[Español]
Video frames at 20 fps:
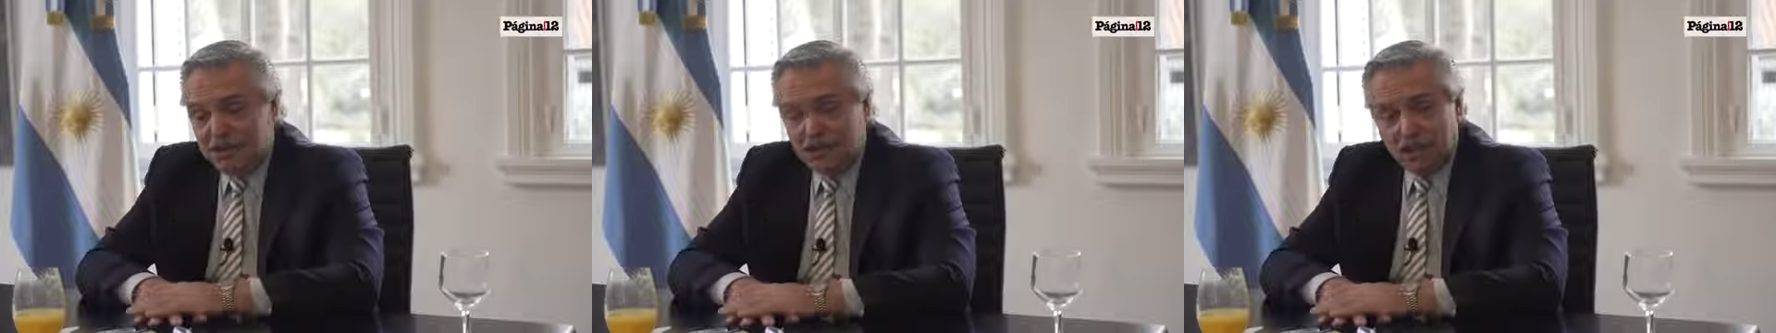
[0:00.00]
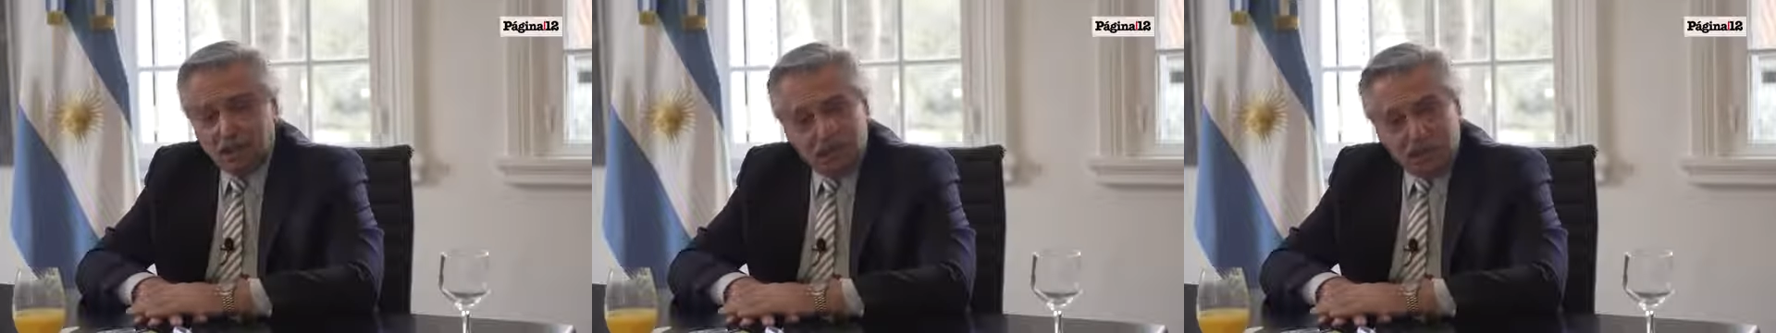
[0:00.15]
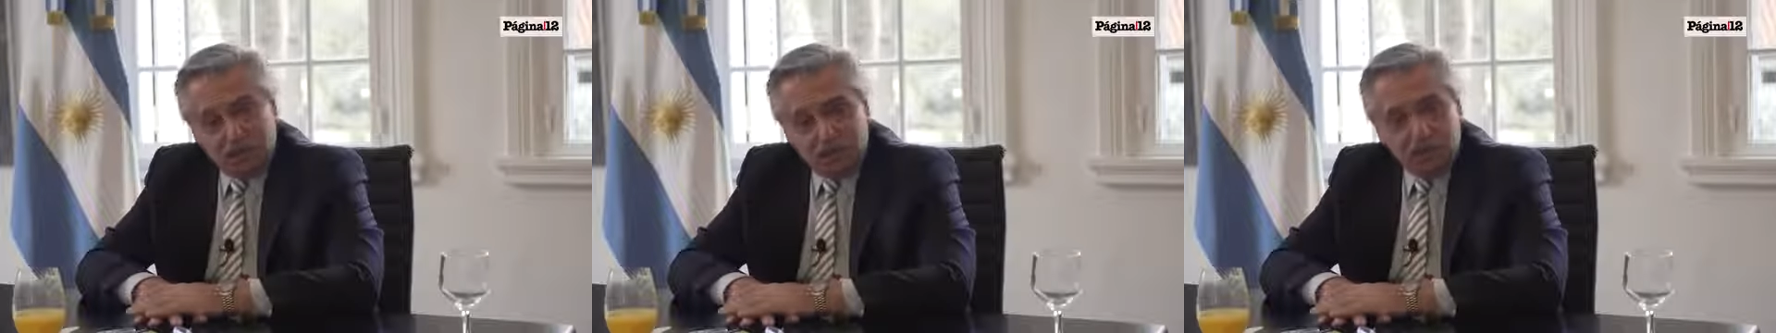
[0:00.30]

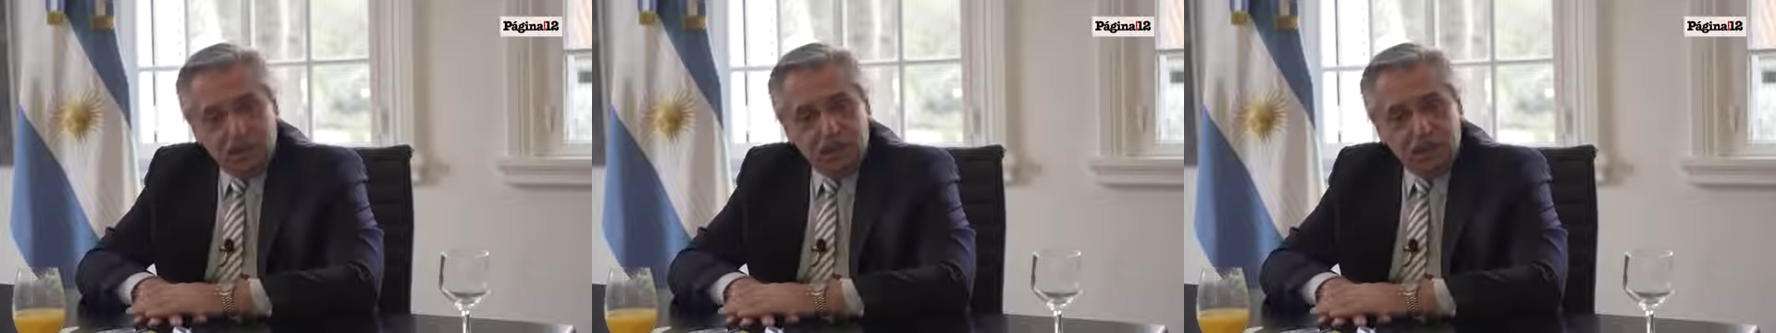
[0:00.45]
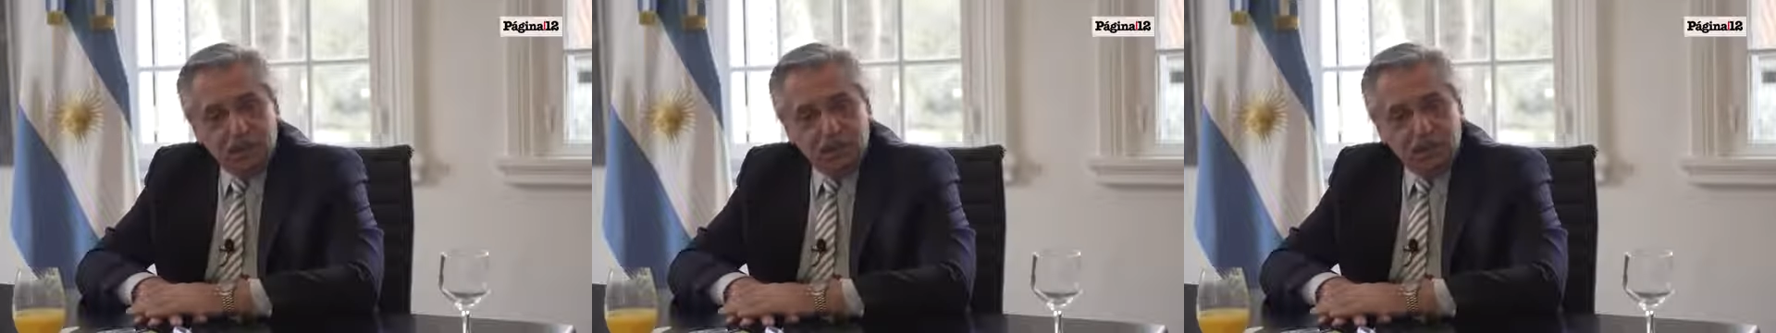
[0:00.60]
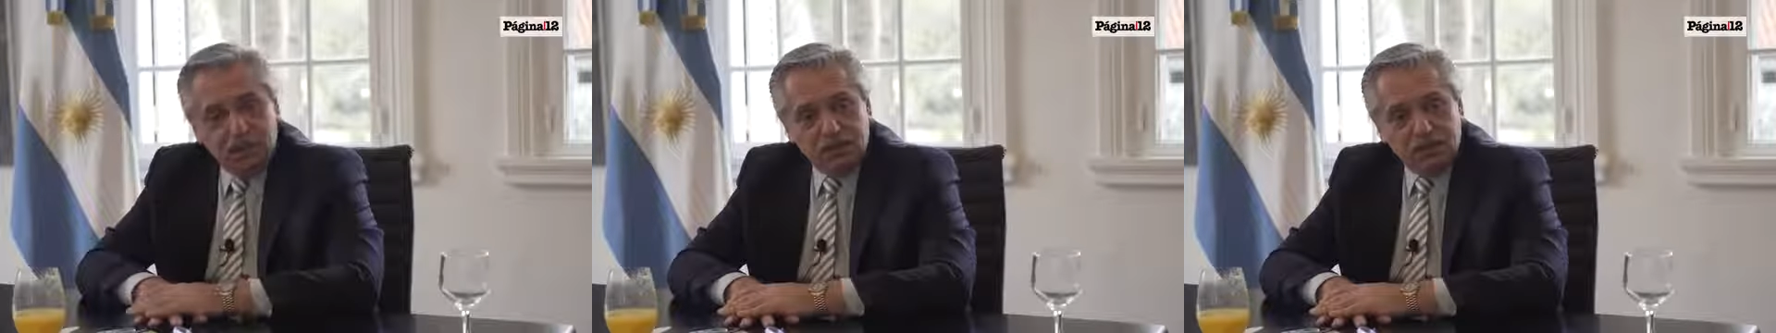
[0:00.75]

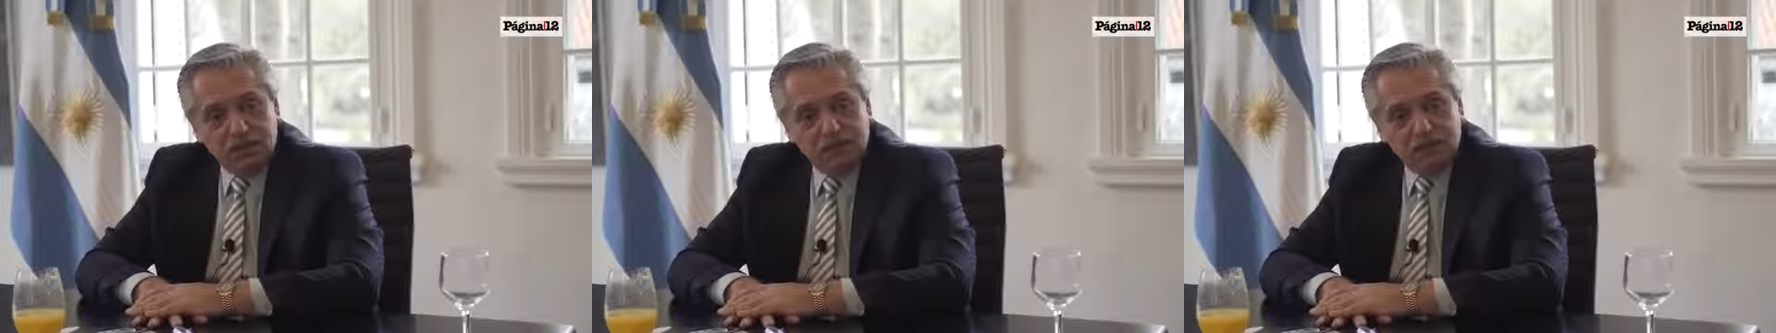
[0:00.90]
Chernobyl,